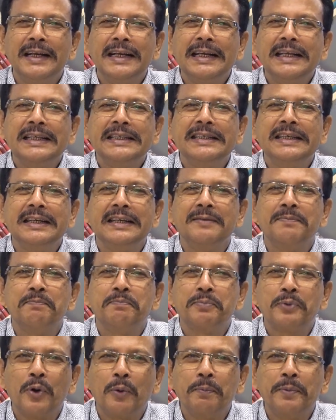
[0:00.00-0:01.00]
নিজের
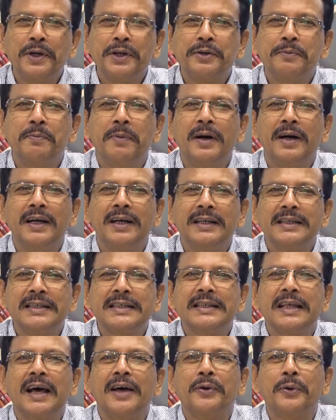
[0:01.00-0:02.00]
প্রবেশ বা
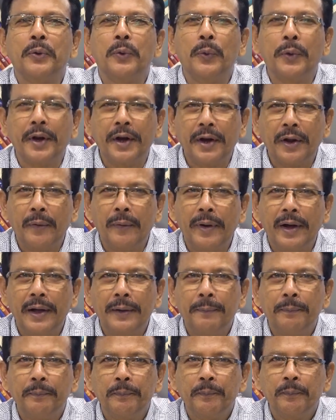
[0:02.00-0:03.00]
স্থান করে নেওয়া
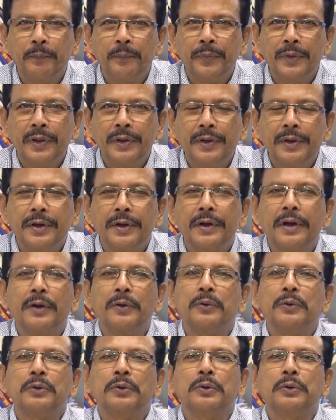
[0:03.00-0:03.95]
কারণ